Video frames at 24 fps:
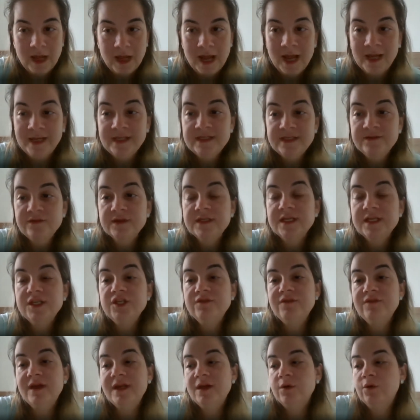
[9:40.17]
Aí, se vocês
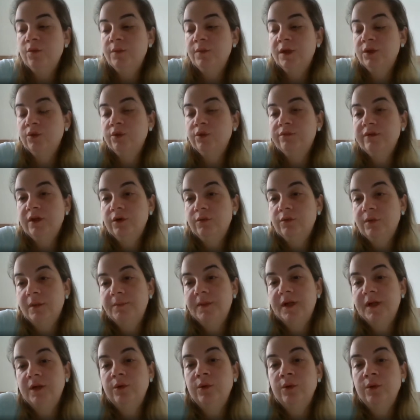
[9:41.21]
tiverem alguma dúvida, alguma
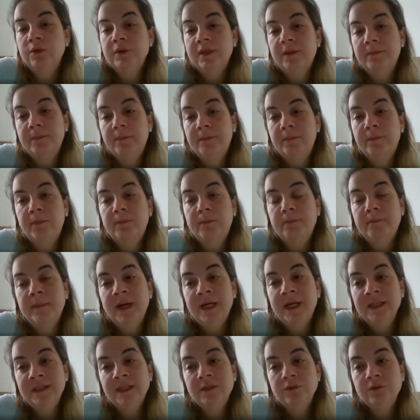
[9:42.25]
pergunta,
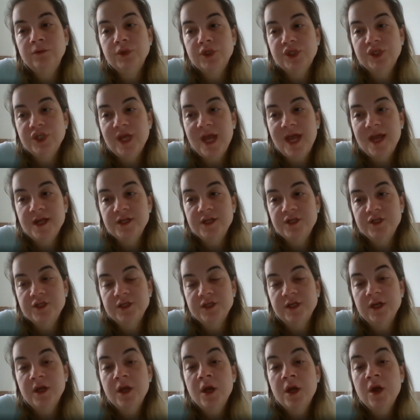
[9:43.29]
manda no
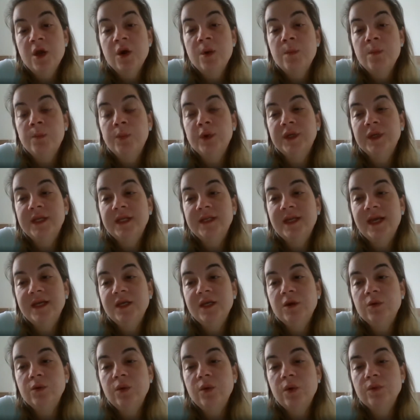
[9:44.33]
chat, porque daí
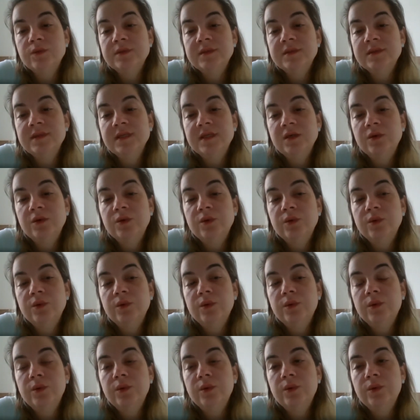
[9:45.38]
eu
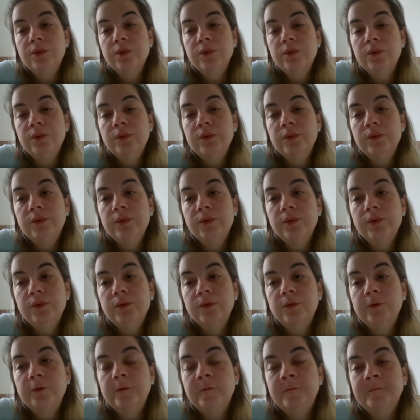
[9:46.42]

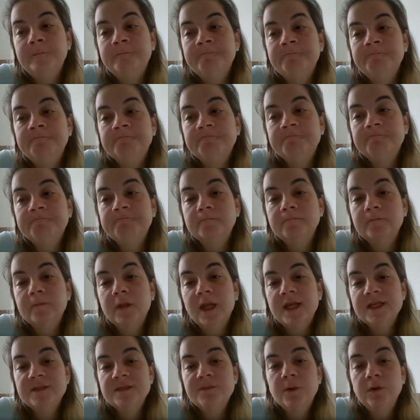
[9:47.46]
consigo
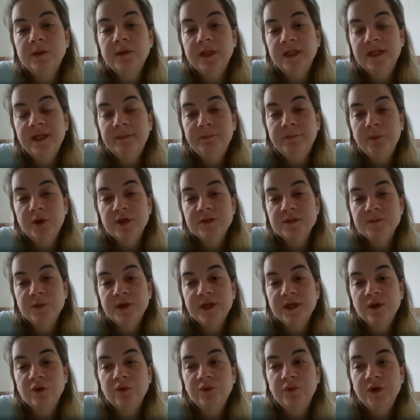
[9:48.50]
responder depois,
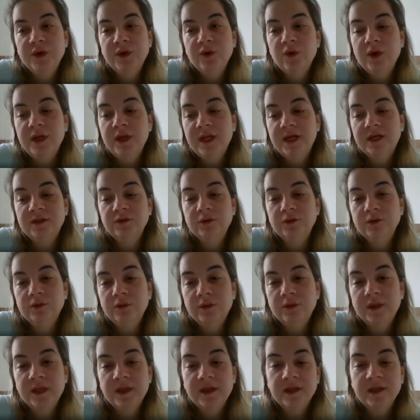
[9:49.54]
porque eu não fico olhando
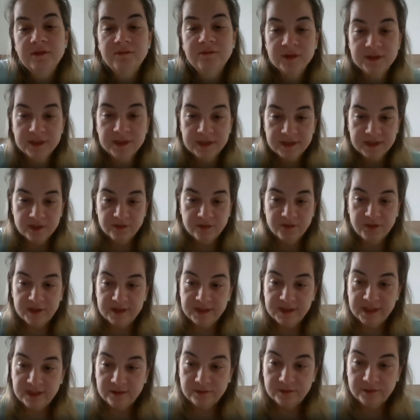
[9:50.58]
o que, que vocês estão
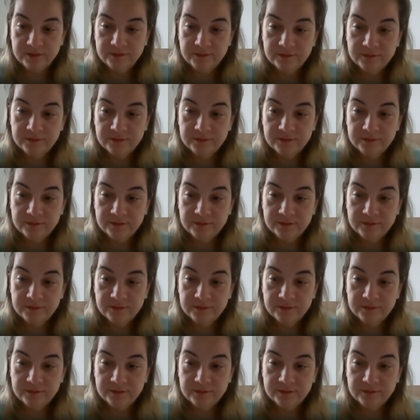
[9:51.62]
fazendo,